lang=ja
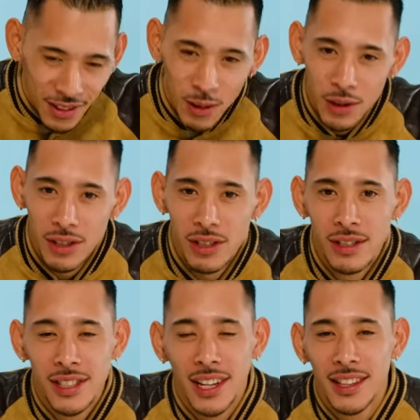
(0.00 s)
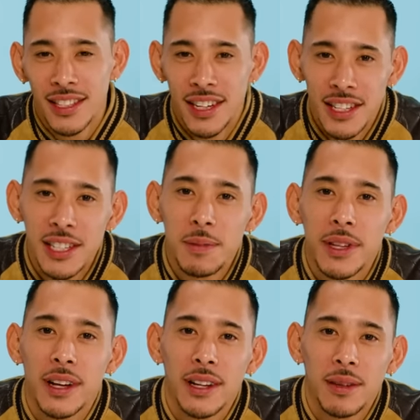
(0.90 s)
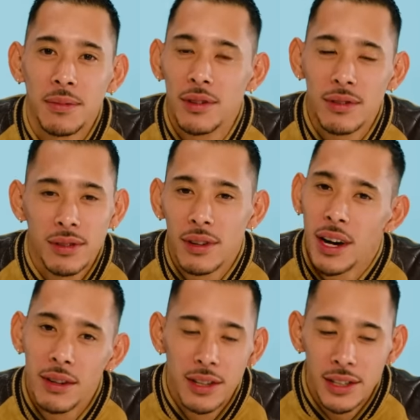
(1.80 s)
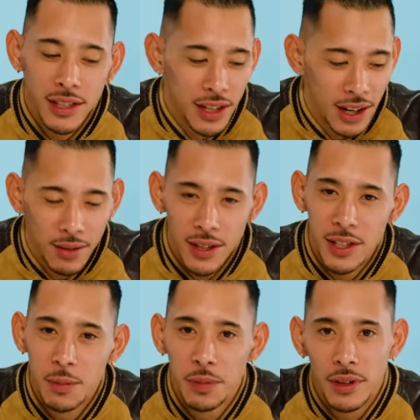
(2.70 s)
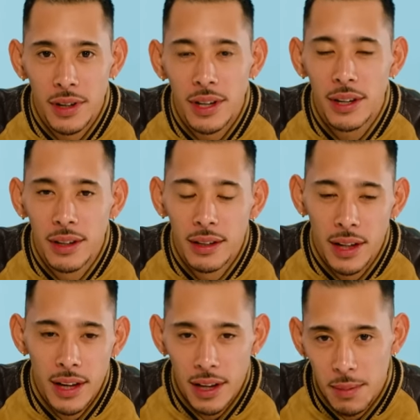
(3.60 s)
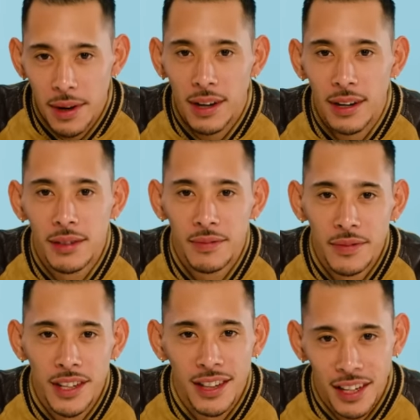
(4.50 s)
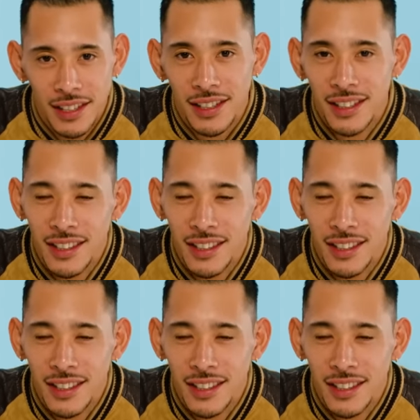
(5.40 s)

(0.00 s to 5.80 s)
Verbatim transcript: オートチューン使ったシーみたいなもうああいうの好きじゃない俺はシンプルに照り焼きバーガー一択